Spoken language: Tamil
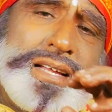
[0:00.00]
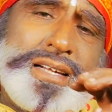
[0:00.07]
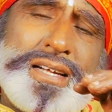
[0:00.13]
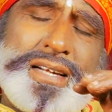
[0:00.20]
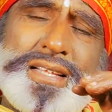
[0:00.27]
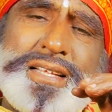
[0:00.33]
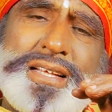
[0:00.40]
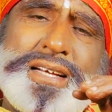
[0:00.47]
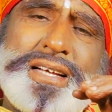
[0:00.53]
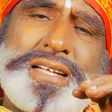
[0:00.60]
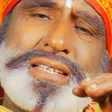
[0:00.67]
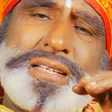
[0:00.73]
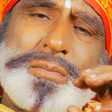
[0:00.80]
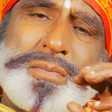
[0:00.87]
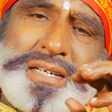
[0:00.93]
அதனால தான்
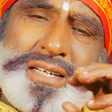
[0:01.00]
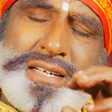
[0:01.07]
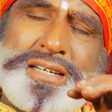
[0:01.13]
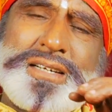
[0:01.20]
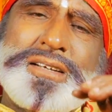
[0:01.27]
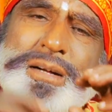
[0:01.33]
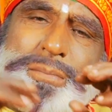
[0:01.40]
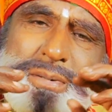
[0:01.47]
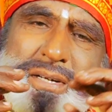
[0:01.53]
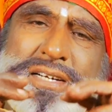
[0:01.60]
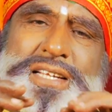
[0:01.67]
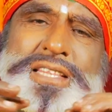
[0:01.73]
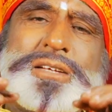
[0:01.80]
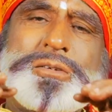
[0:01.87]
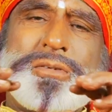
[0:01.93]
அந்த மன்னர்களும் அப்படி
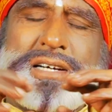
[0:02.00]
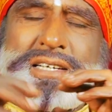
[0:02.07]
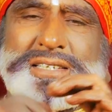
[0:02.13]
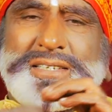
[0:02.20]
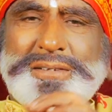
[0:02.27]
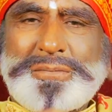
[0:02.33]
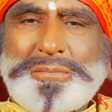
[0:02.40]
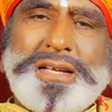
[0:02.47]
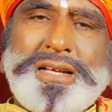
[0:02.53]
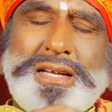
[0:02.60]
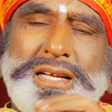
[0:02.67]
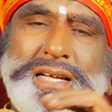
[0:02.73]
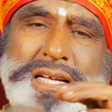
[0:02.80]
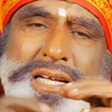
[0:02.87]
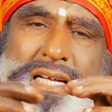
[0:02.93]
நடந்துக்குவாங்க
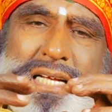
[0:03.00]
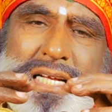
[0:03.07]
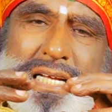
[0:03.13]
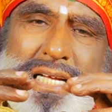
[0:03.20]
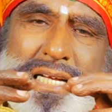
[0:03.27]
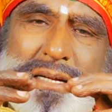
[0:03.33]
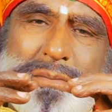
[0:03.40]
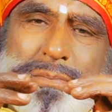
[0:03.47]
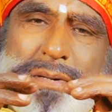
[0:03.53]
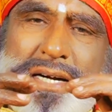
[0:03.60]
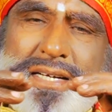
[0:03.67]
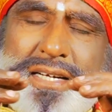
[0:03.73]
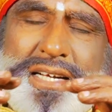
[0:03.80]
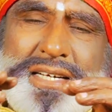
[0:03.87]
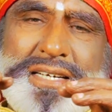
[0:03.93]

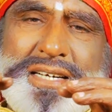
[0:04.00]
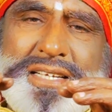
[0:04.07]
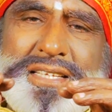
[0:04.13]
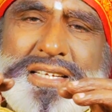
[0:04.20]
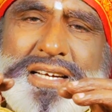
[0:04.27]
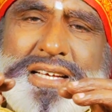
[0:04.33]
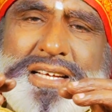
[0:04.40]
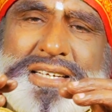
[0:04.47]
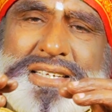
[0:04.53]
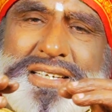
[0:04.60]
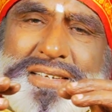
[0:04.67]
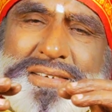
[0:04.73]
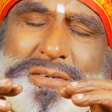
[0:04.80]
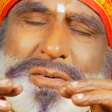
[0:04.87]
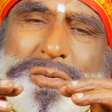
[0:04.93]
பாண்டிய நெடுஞ்செழியன்
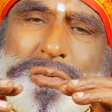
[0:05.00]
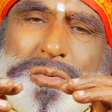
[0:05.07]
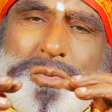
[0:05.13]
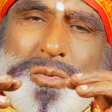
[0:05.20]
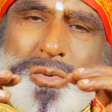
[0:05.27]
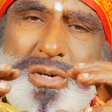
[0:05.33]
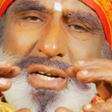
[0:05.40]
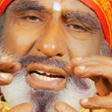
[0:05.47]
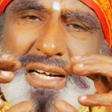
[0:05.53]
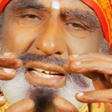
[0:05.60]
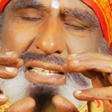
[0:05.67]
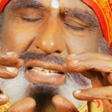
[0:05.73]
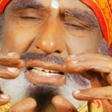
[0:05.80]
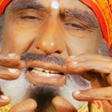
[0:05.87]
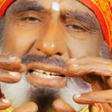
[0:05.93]
ஒரு
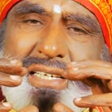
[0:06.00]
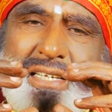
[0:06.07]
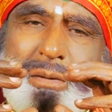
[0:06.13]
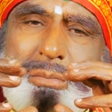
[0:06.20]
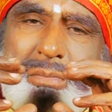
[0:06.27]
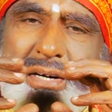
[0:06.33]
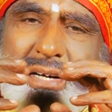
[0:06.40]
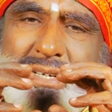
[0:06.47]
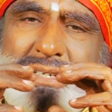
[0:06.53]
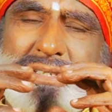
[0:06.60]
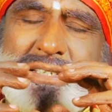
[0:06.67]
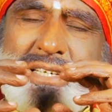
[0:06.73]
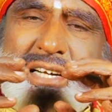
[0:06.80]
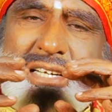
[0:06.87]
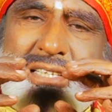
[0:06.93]
அநீதி நம்மால்
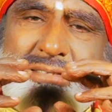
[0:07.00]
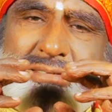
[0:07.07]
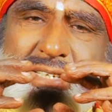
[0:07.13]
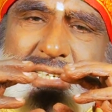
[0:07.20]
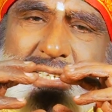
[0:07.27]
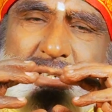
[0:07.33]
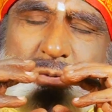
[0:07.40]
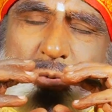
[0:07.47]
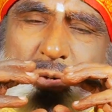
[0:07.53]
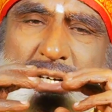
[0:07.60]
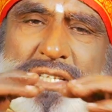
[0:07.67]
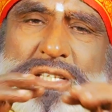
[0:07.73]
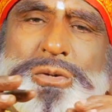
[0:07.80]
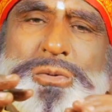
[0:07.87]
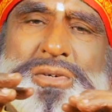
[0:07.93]
நேர்ந்து விட்டதுன்னு
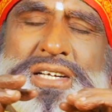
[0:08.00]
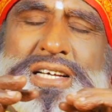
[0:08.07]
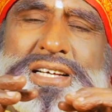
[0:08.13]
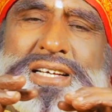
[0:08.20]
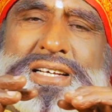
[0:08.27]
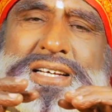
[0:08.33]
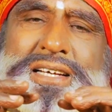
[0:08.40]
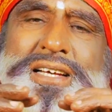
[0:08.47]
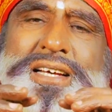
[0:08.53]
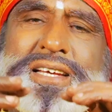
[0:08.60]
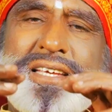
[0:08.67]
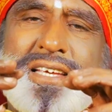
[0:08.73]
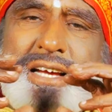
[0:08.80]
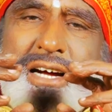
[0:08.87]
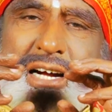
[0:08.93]
உணர்ந்த உடனே
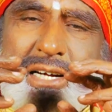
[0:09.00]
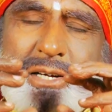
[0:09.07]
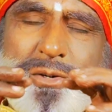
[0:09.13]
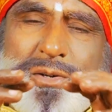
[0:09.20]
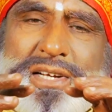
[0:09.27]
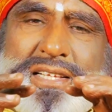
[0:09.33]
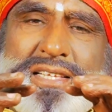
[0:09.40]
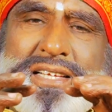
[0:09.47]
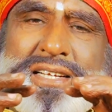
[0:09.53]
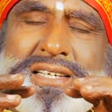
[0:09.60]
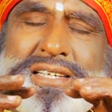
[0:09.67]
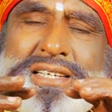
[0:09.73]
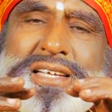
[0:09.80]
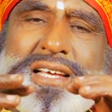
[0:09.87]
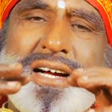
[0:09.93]
யானோ
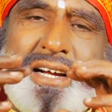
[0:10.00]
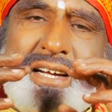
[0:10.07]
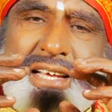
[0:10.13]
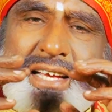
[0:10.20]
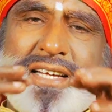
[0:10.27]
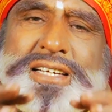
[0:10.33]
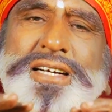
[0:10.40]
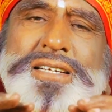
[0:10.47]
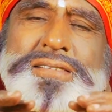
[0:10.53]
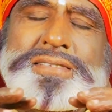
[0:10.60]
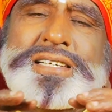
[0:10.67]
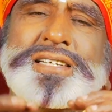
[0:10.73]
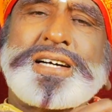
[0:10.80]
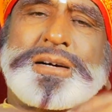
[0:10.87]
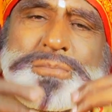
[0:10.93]
அரசன் யானே
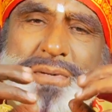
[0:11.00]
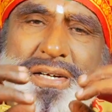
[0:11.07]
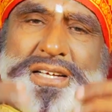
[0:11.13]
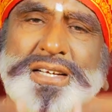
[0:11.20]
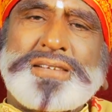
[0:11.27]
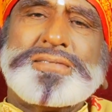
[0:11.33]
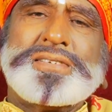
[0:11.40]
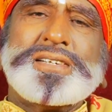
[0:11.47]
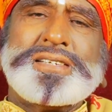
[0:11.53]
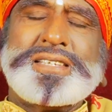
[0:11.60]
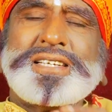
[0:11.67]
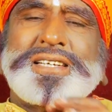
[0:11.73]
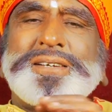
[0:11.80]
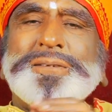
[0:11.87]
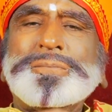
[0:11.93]
கழ்வன் அப்படியே
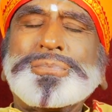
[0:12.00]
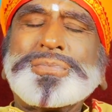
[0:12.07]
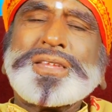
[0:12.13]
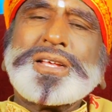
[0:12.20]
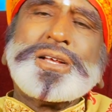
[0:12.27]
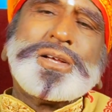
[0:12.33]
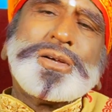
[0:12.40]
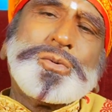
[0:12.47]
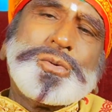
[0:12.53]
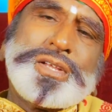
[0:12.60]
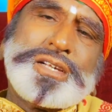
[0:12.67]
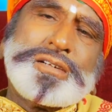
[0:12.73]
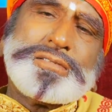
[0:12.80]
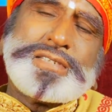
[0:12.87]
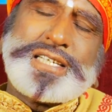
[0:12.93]
விழுந்து
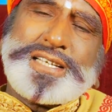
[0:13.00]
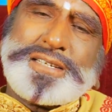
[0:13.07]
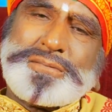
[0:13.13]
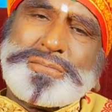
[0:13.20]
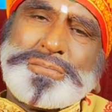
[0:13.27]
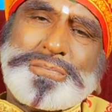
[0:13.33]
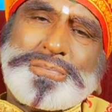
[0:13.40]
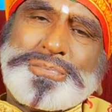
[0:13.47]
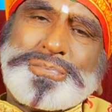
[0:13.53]
உயிர விட்டார்